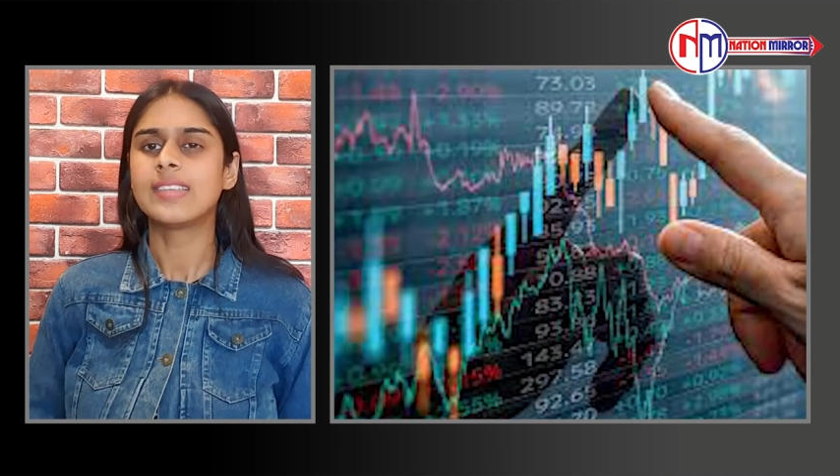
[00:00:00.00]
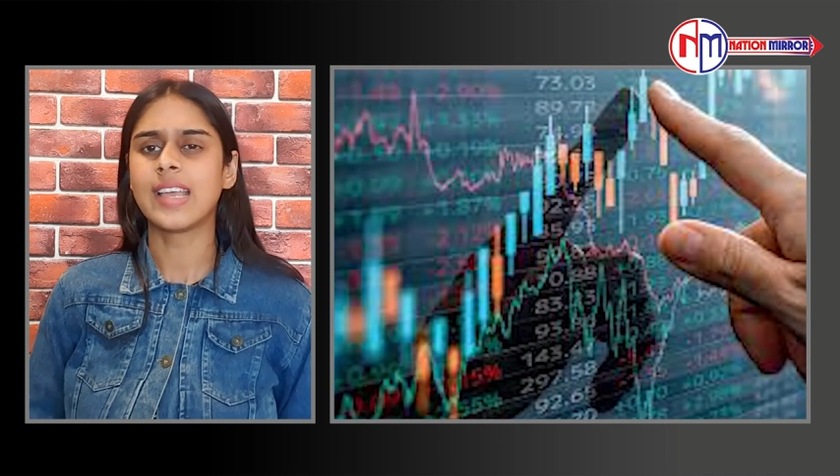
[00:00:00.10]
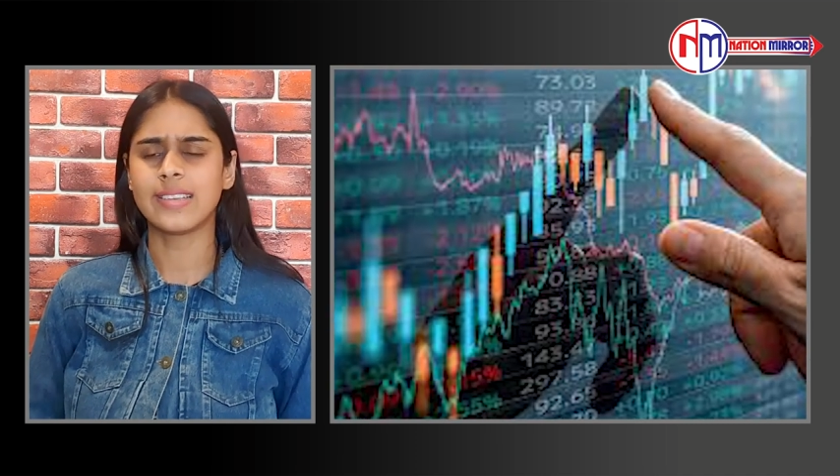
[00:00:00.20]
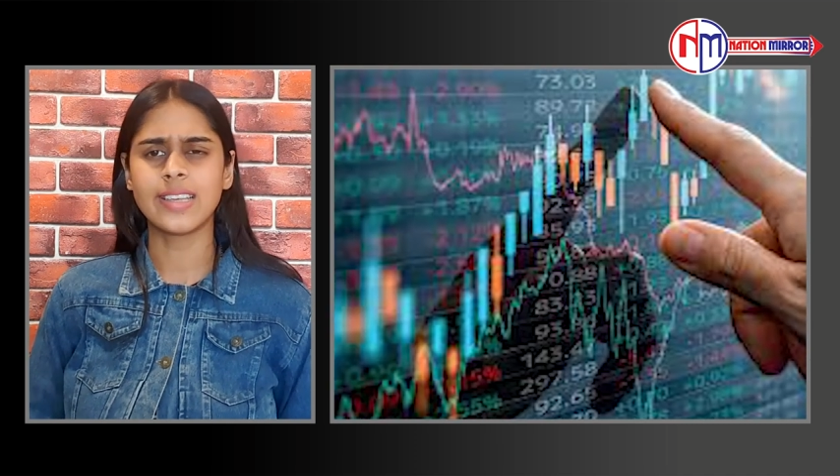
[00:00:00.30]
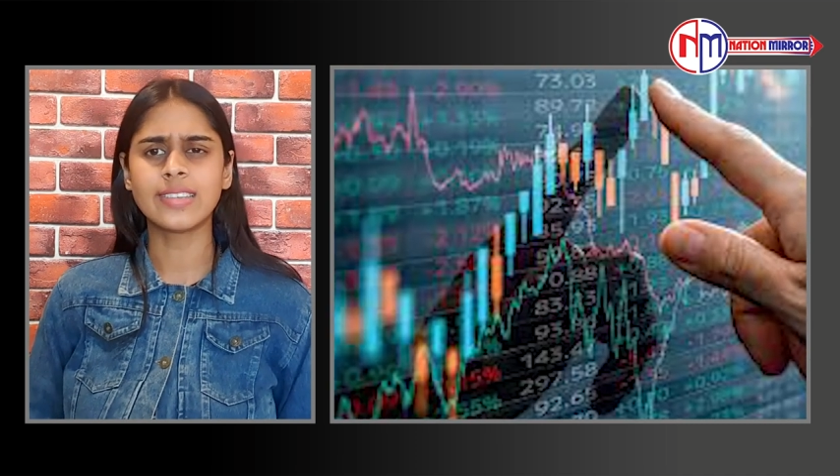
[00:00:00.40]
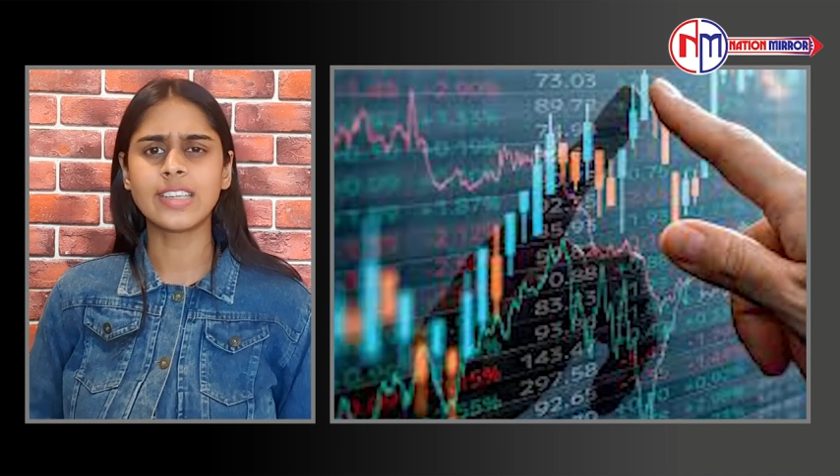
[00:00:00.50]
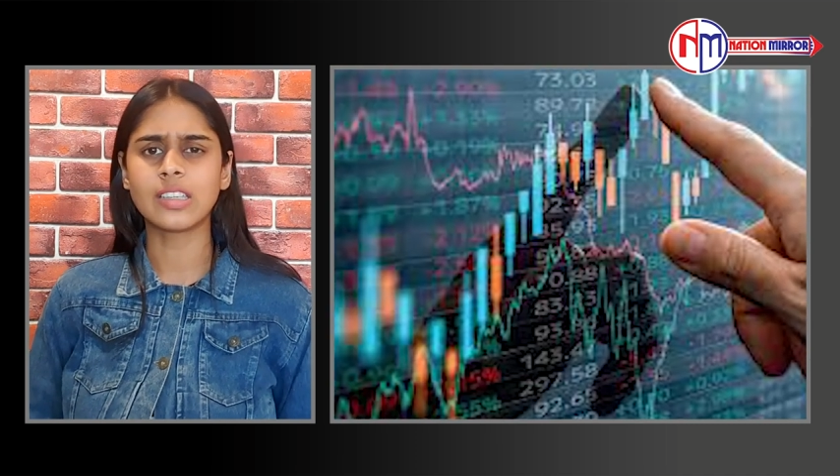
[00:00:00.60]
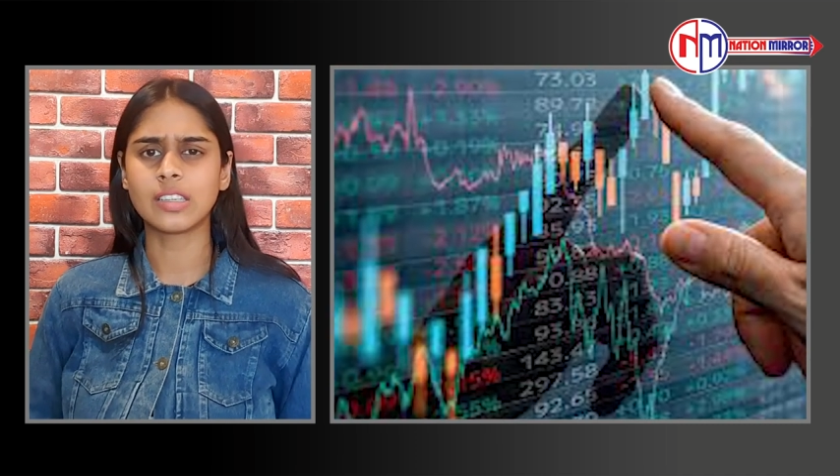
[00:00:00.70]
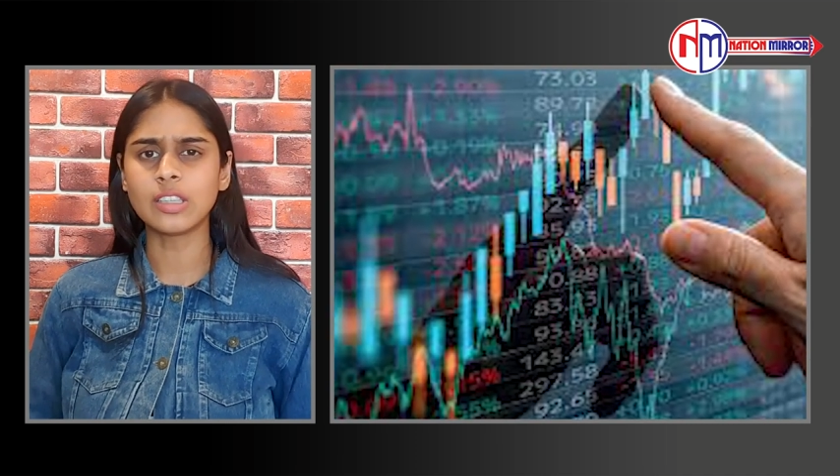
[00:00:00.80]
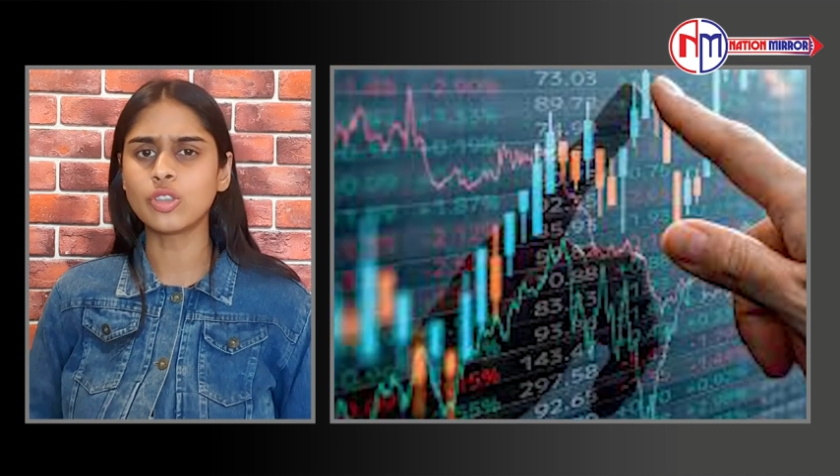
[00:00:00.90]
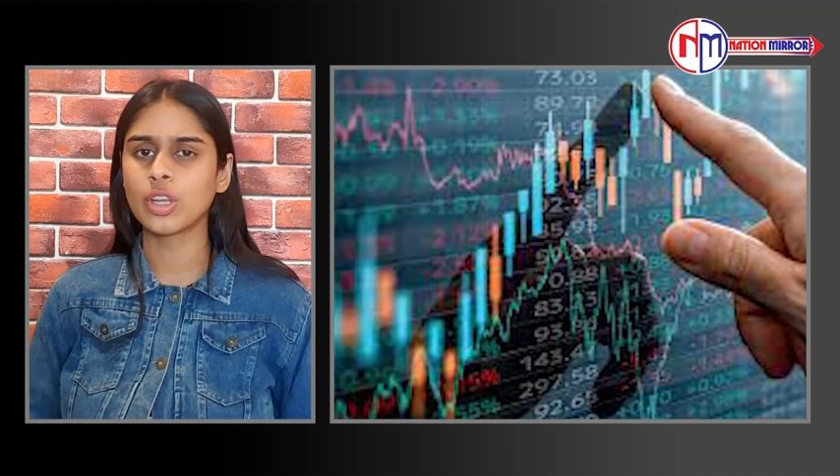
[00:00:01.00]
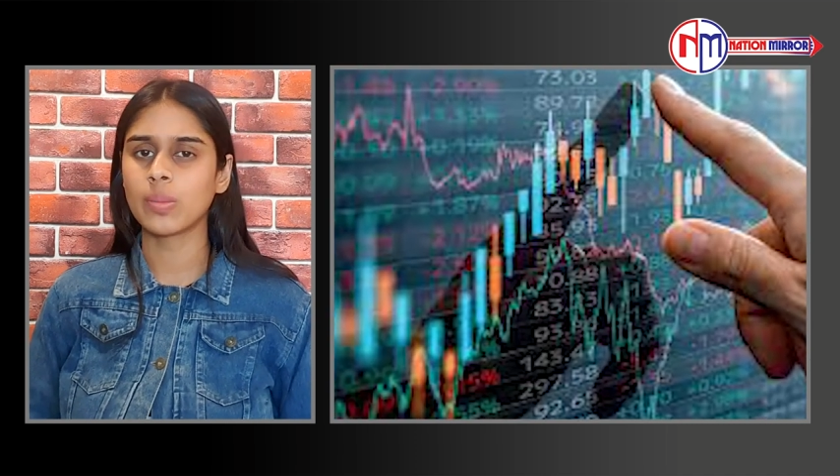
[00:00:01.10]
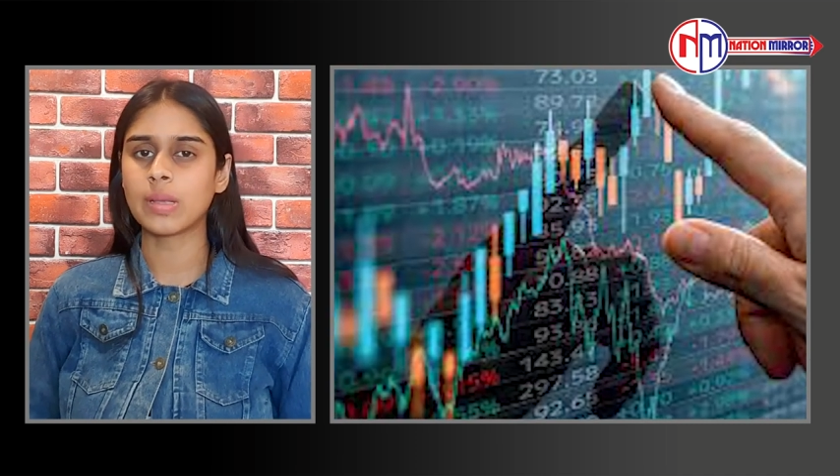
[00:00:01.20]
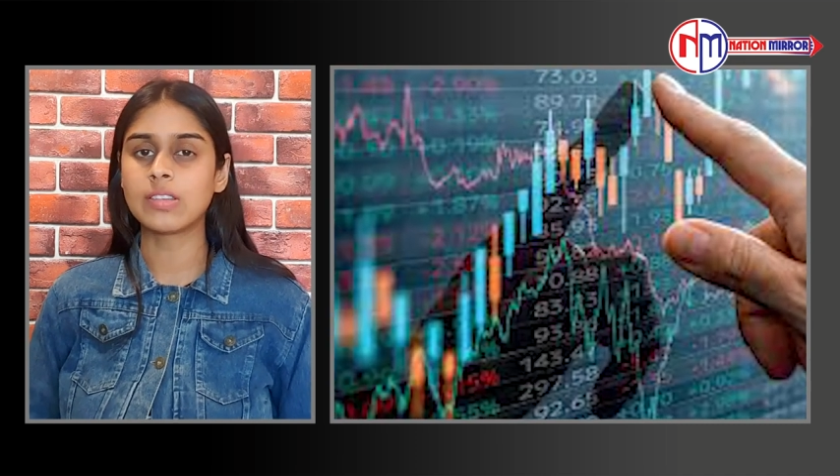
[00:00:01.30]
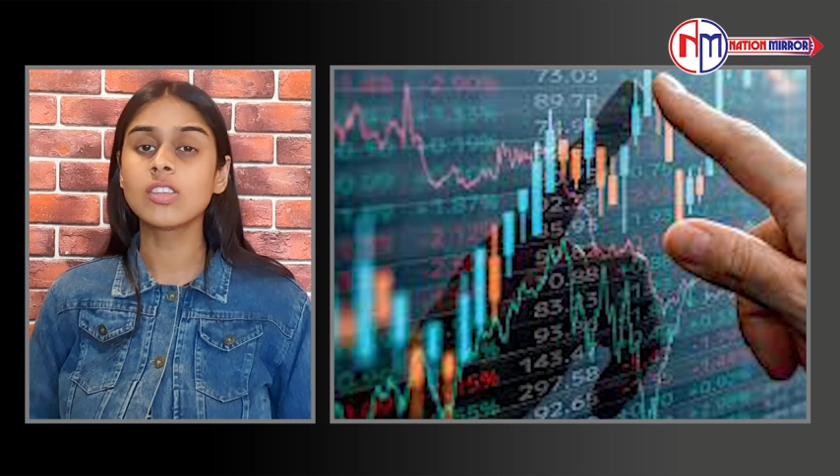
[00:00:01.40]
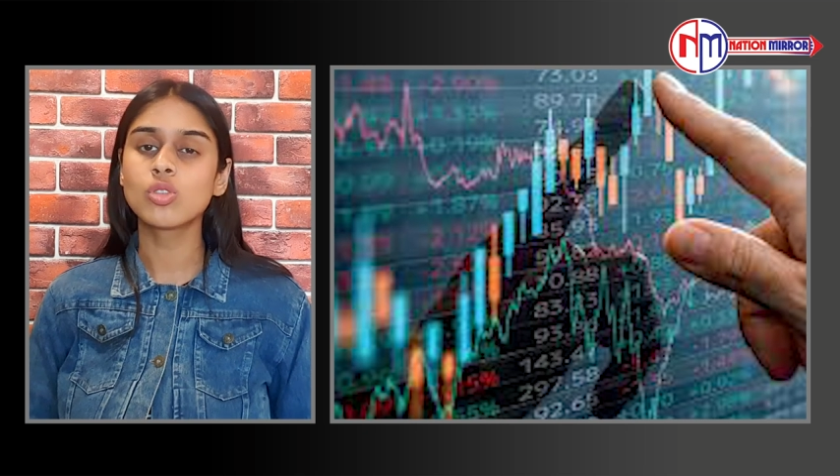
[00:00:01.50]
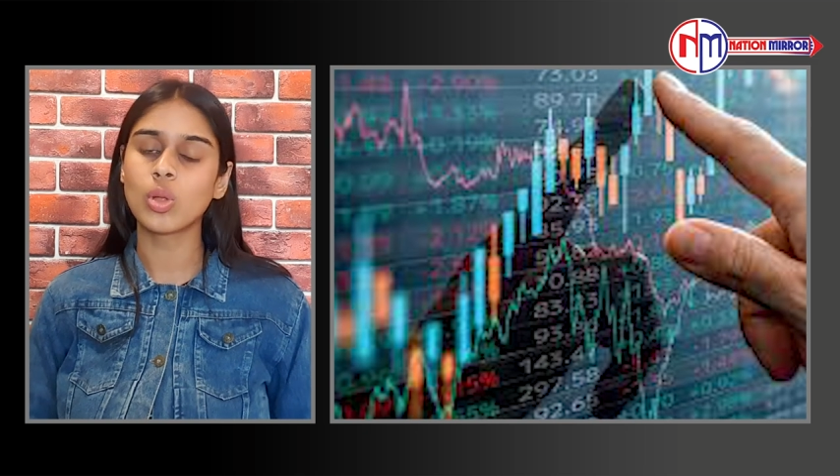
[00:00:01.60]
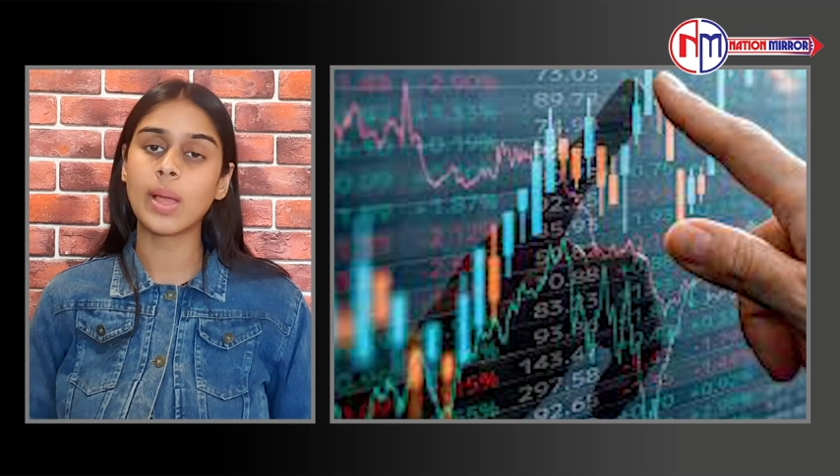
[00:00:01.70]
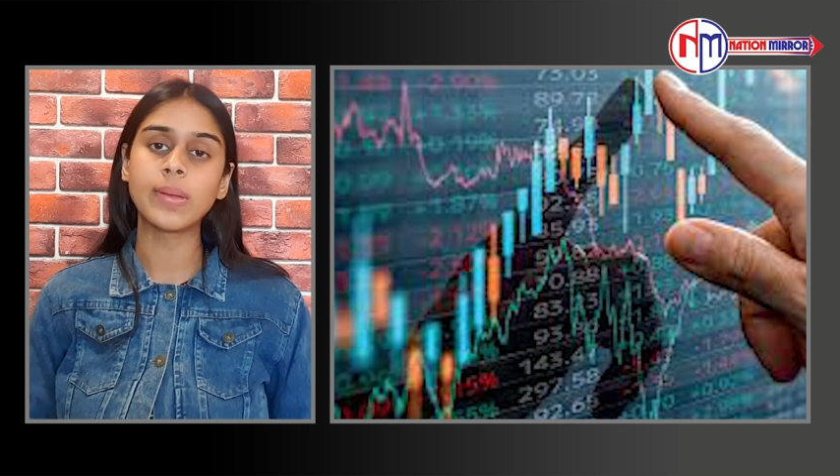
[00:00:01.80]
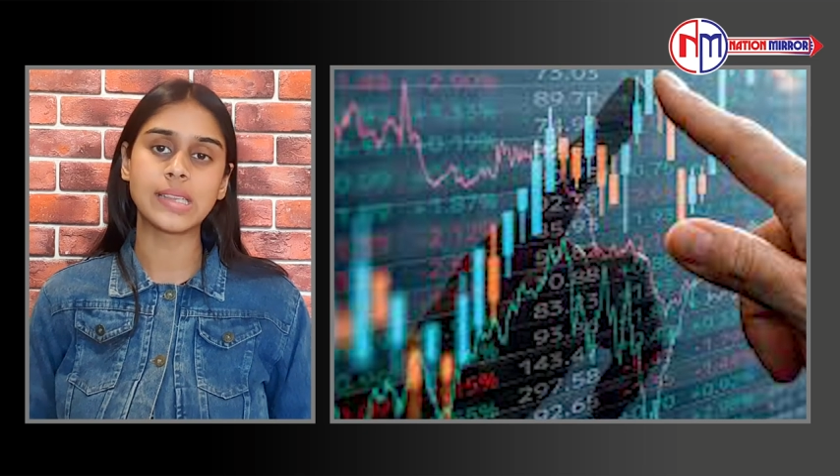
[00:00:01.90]
सेंसेक्स के 30 शेयर में से
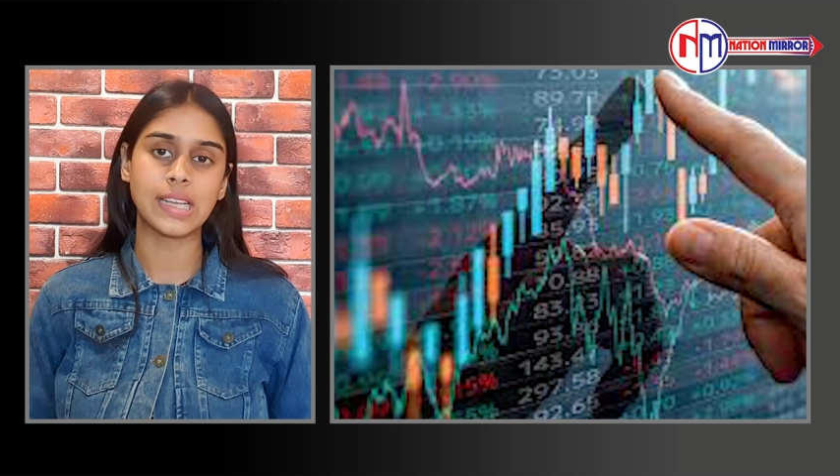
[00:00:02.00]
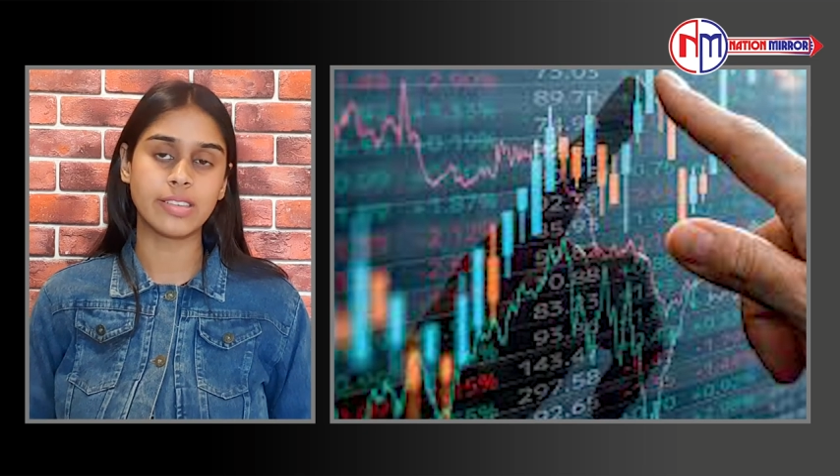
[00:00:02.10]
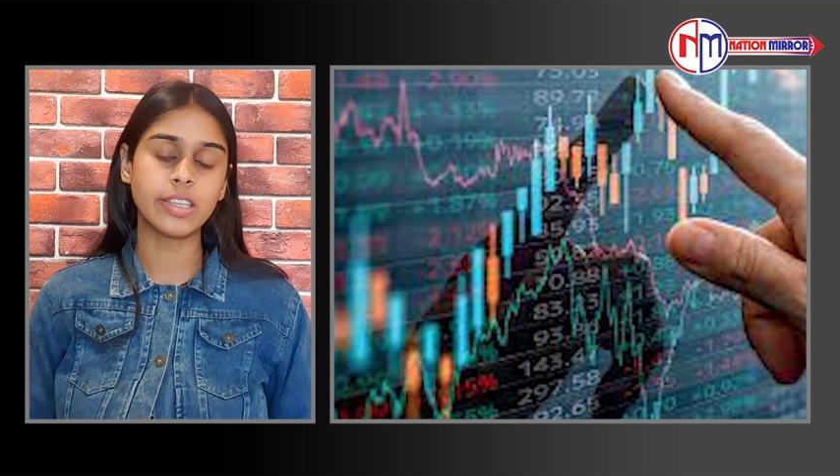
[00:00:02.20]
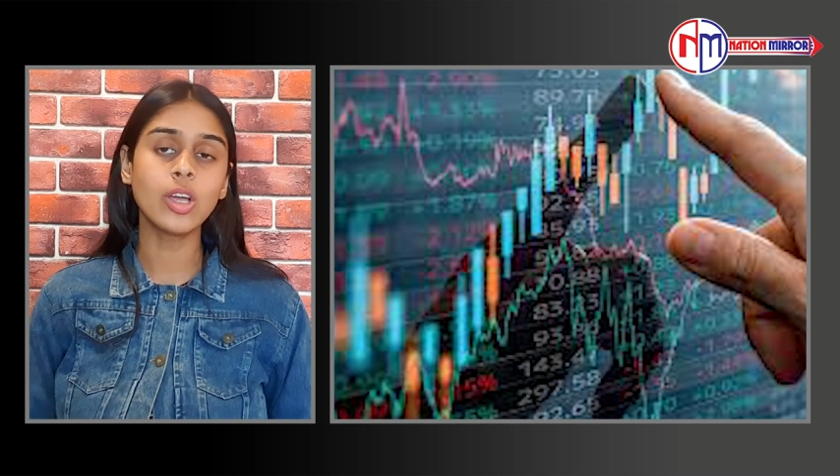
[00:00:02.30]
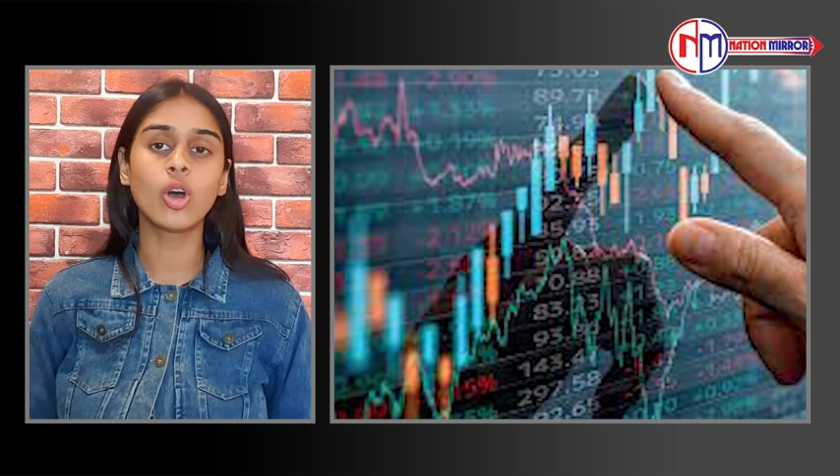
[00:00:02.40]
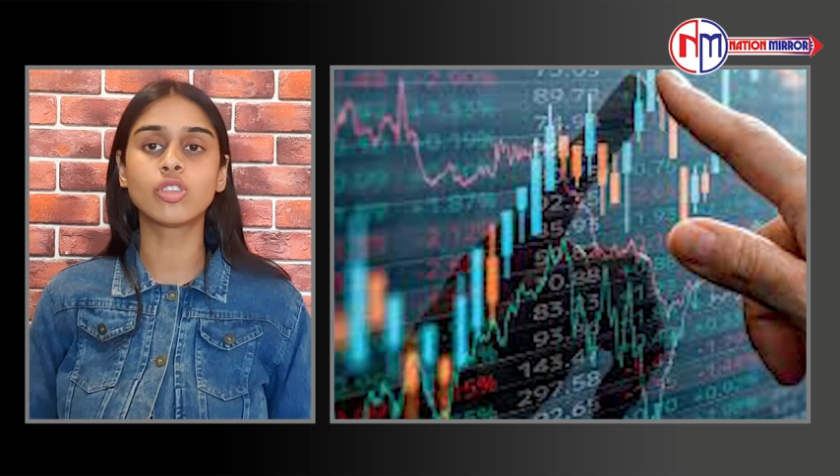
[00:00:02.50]
16 में तेजी